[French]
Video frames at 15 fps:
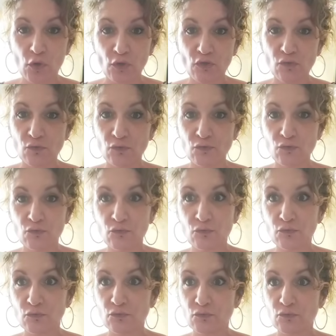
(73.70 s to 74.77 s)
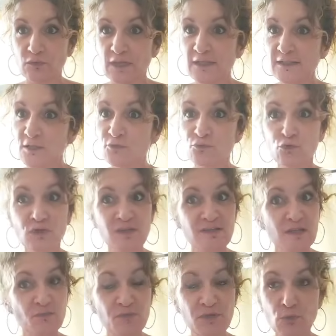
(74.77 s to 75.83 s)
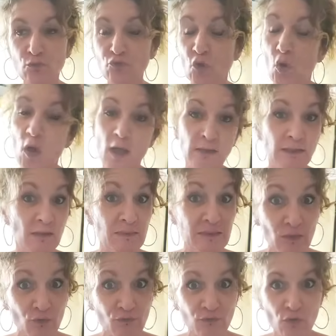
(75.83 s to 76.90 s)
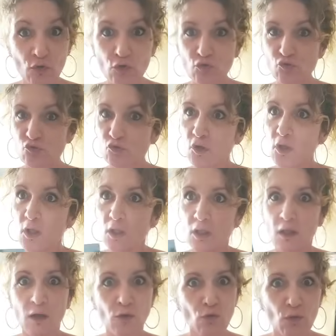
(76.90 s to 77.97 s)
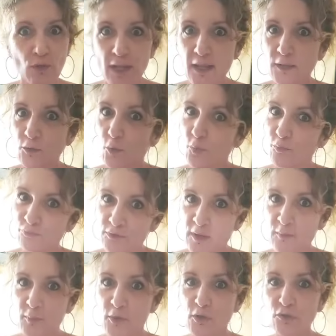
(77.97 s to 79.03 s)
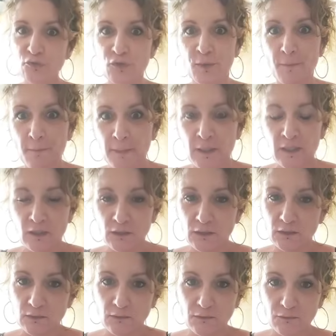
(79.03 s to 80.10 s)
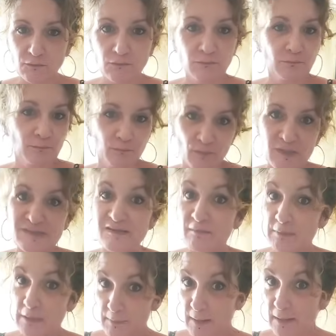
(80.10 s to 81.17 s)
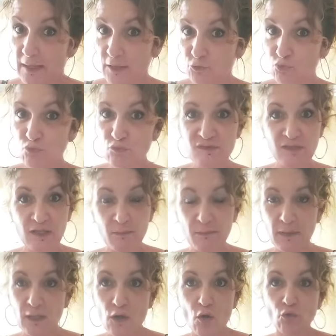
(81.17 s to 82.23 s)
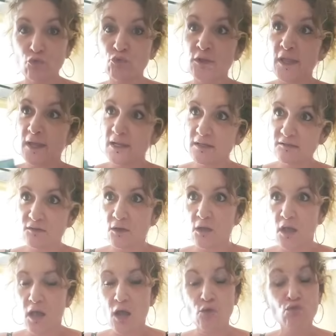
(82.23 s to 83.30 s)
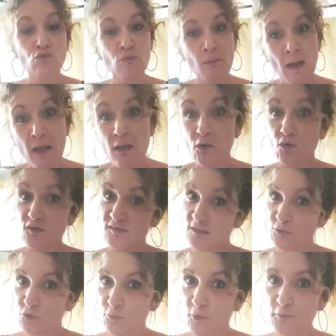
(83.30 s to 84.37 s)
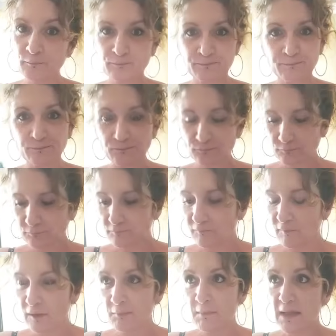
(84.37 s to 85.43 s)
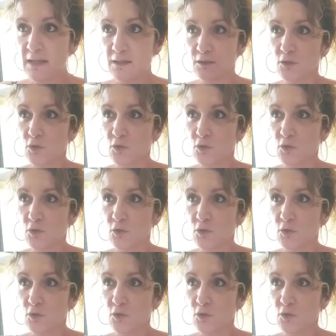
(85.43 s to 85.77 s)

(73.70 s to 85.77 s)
de quelqu'un que vous connaissez depuis longtemps, un ami d'enfance, un collègue, peu importe. Euh, ça va pas parlé à tous, hein, mais alors une aide, un coup de main, un renseignement. Mais